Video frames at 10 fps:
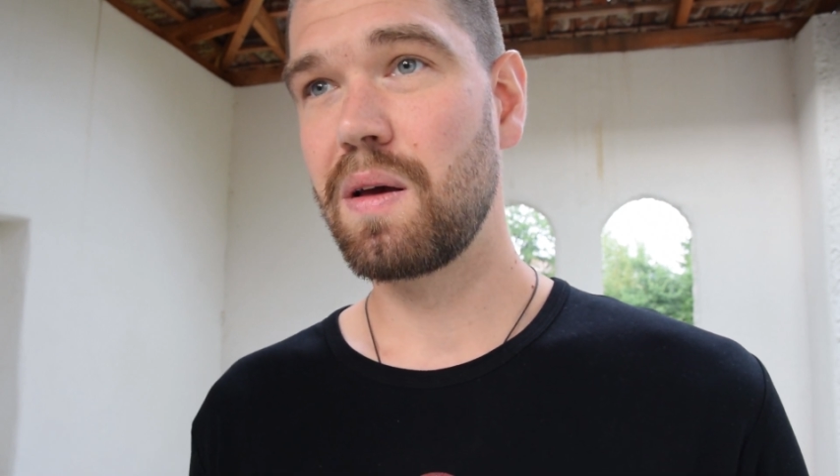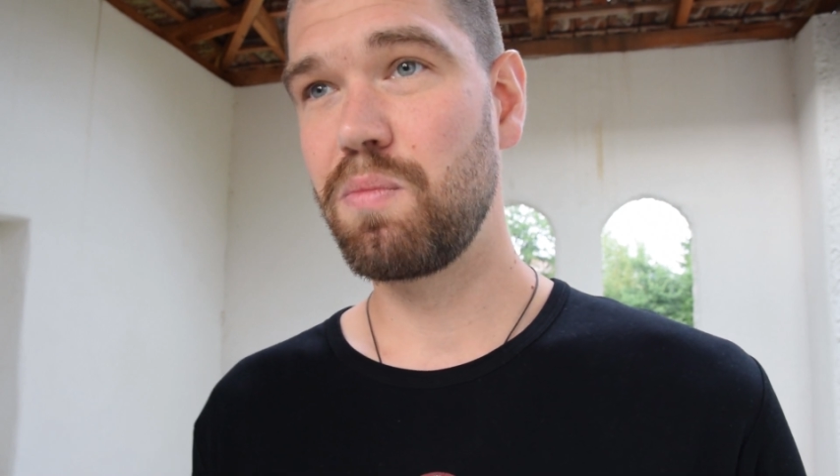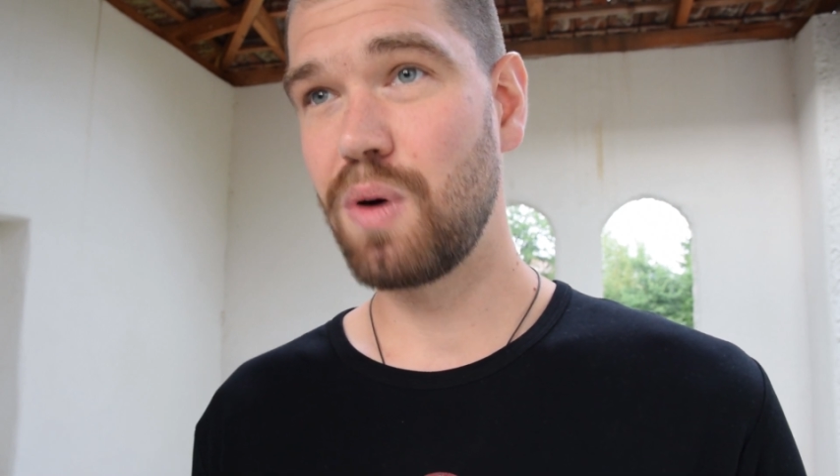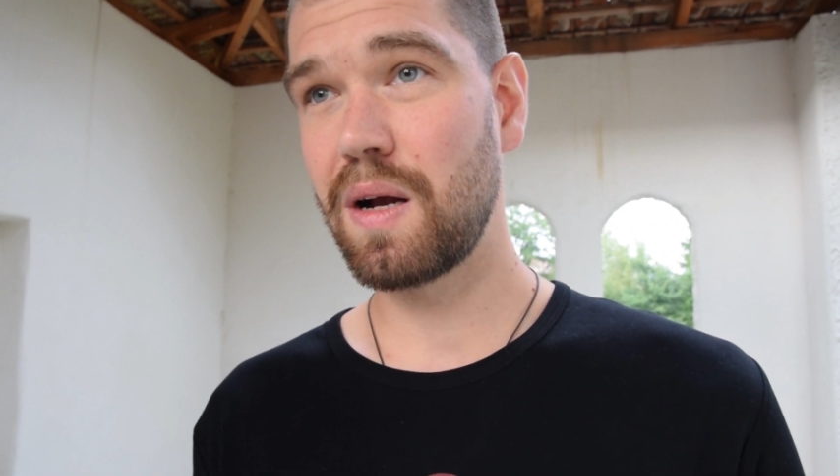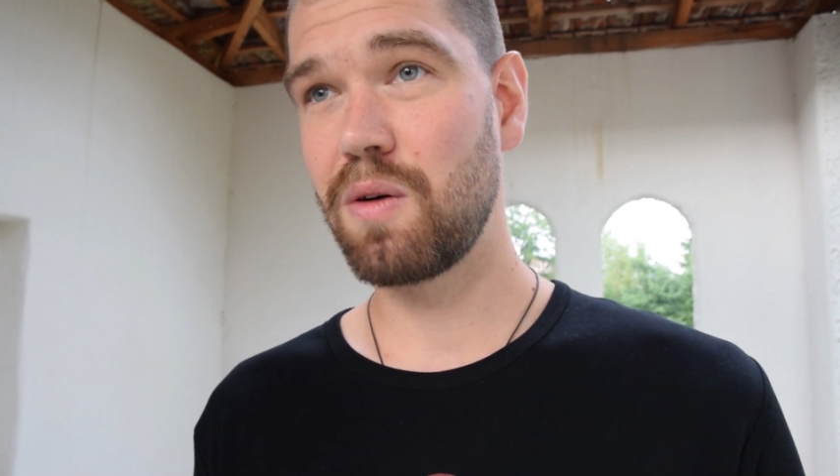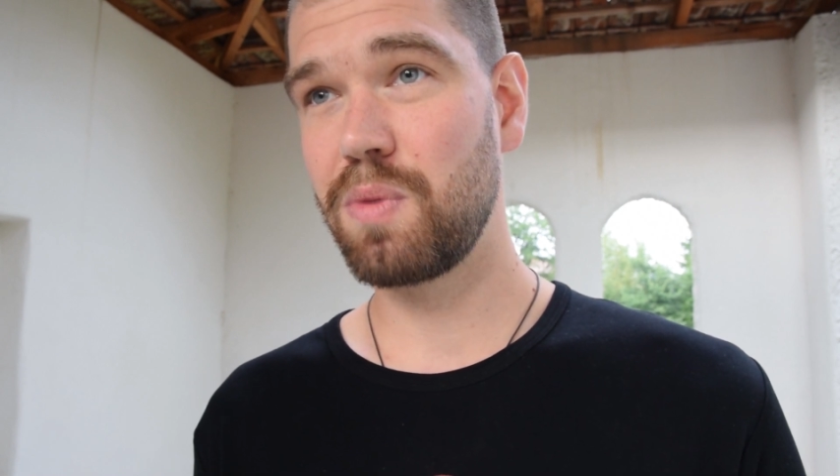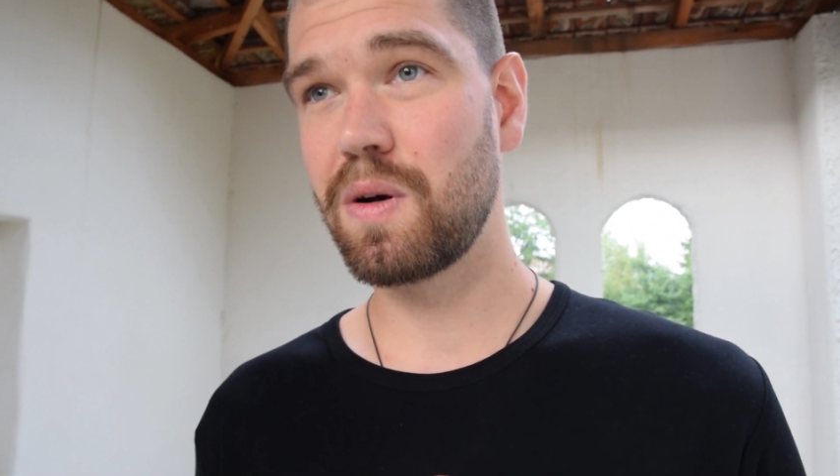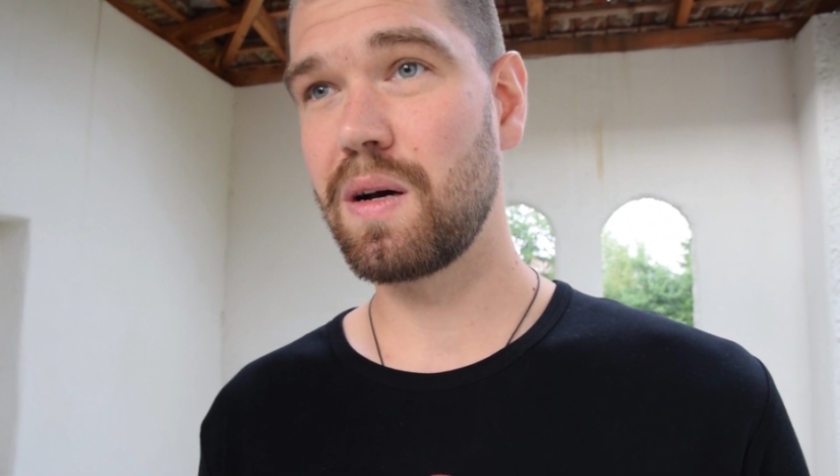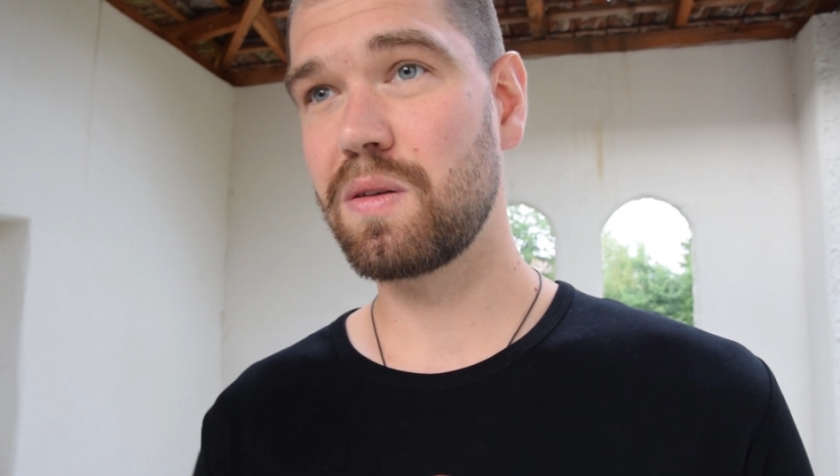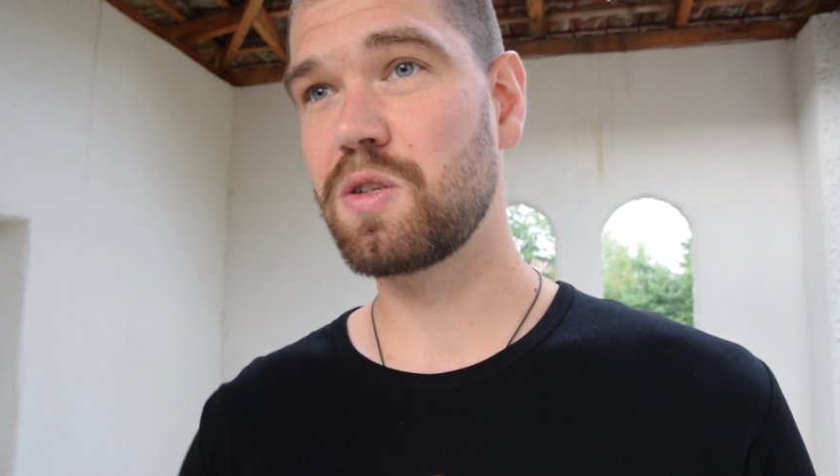błagał
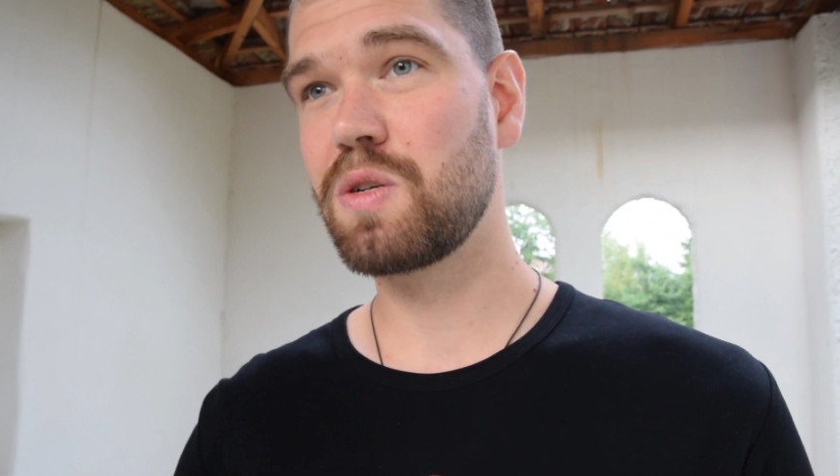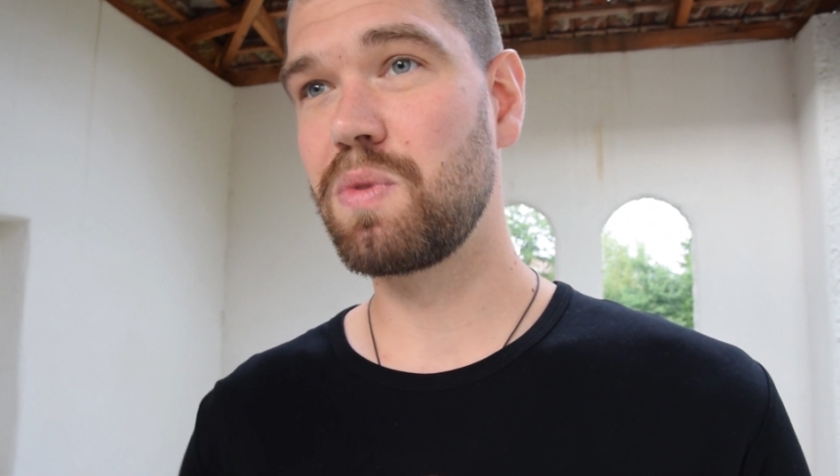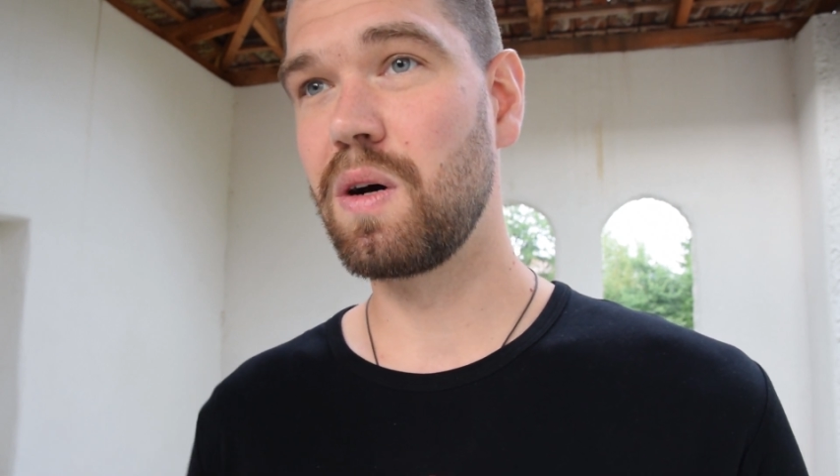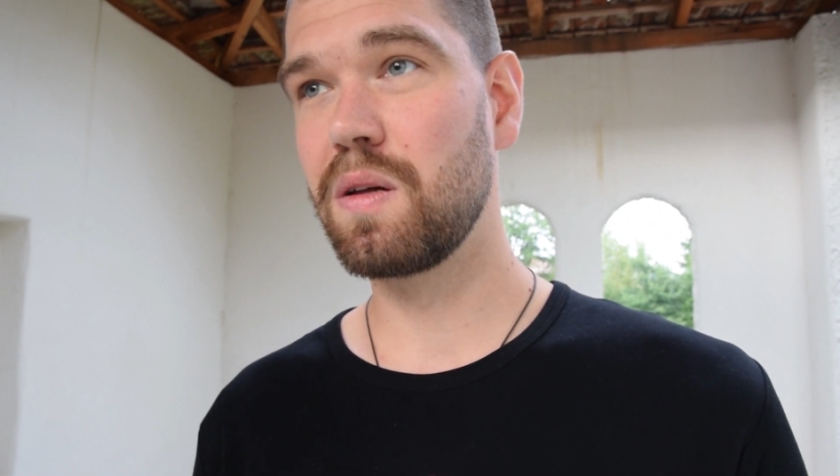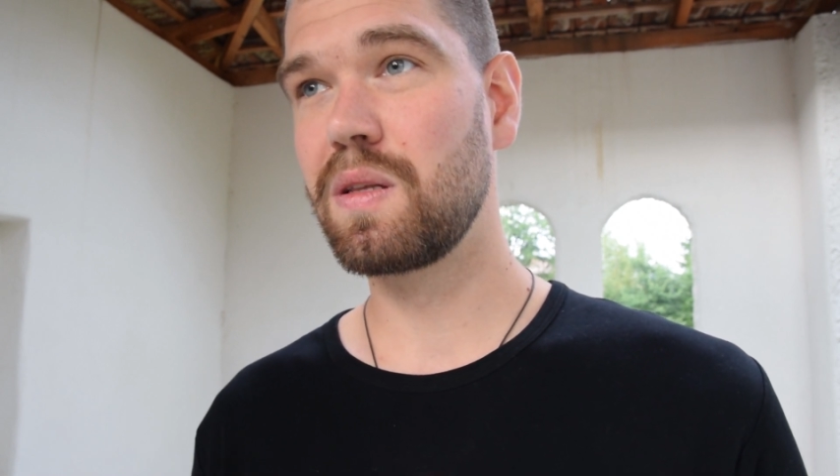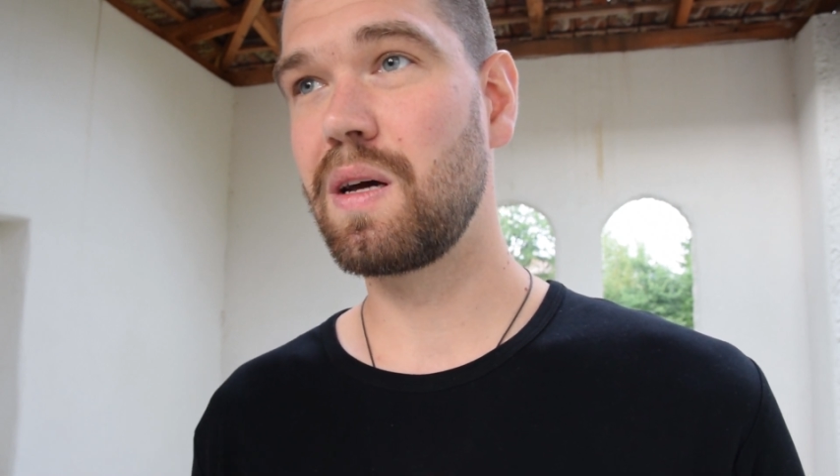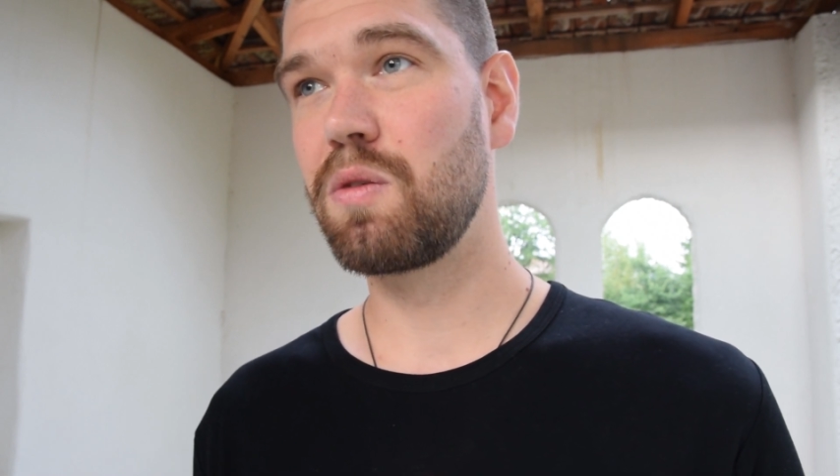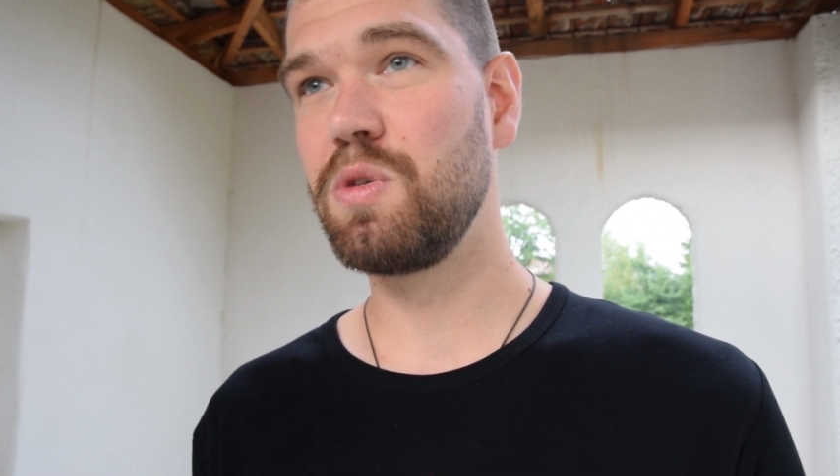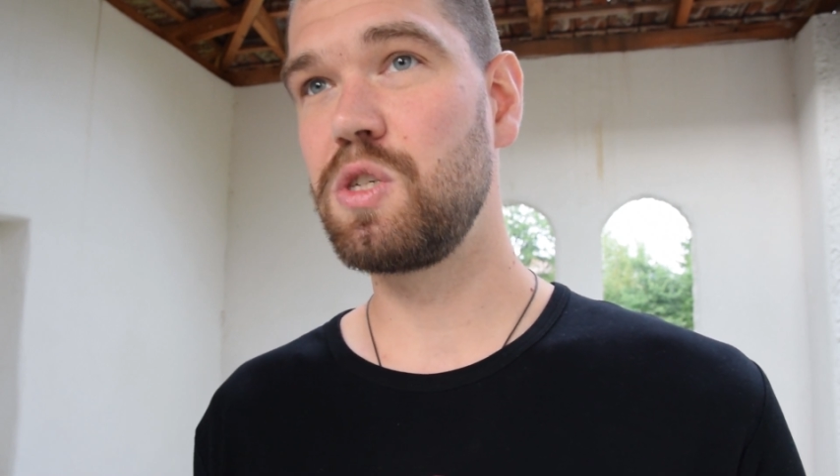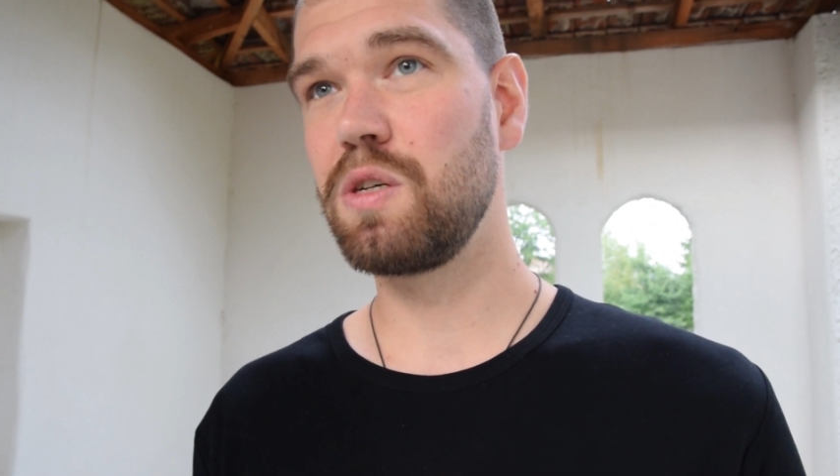Boga o to, żeby On
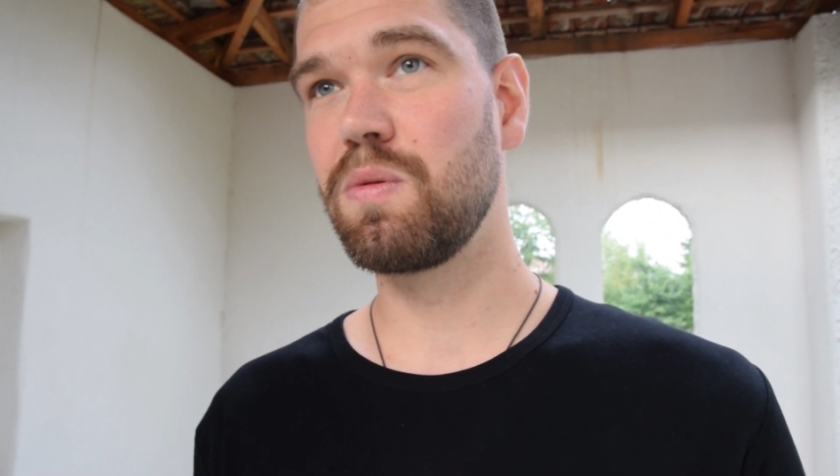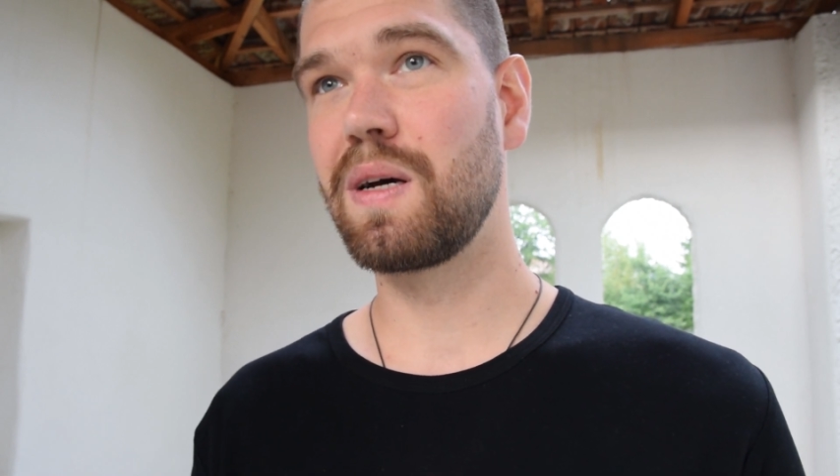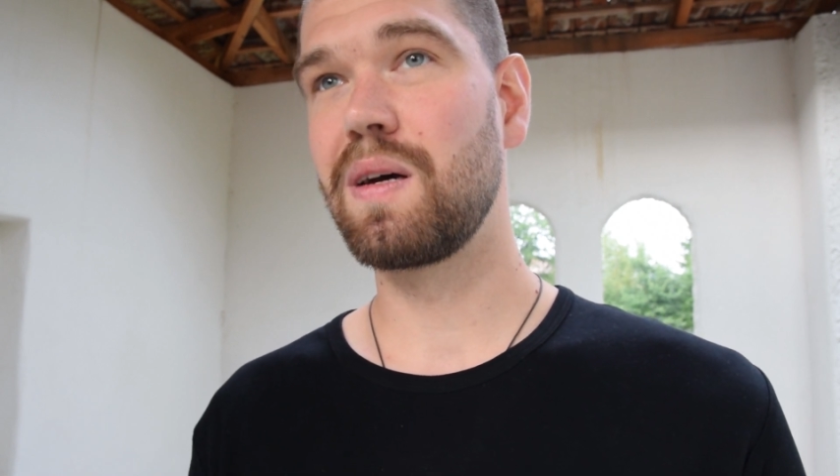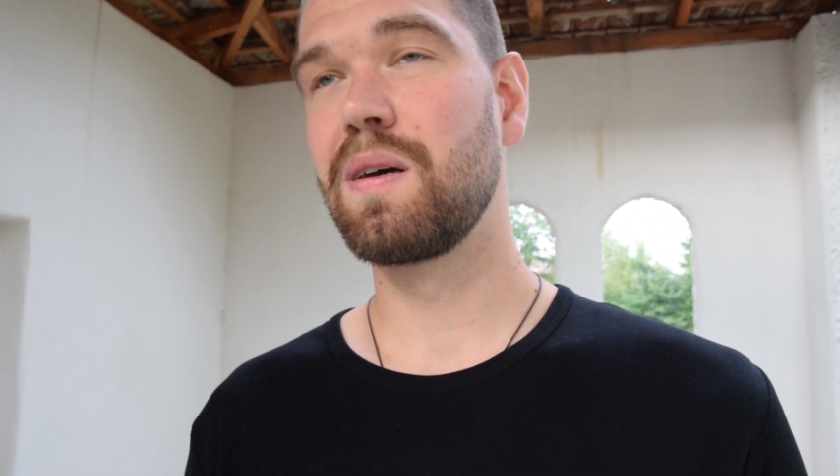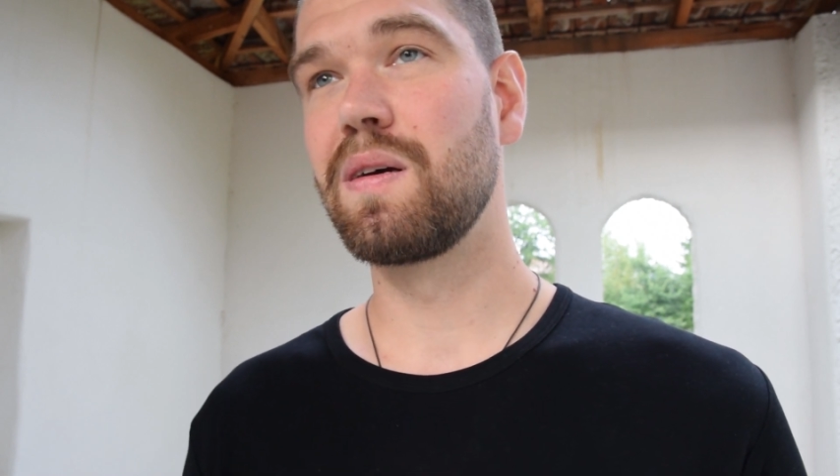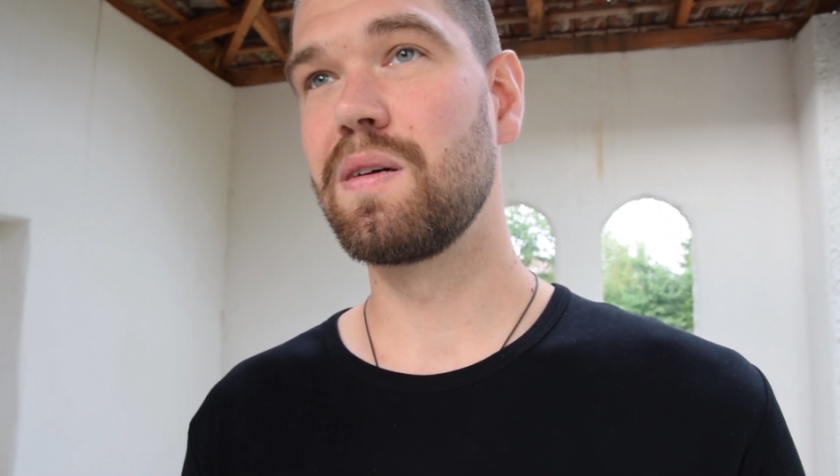dał mi siłę,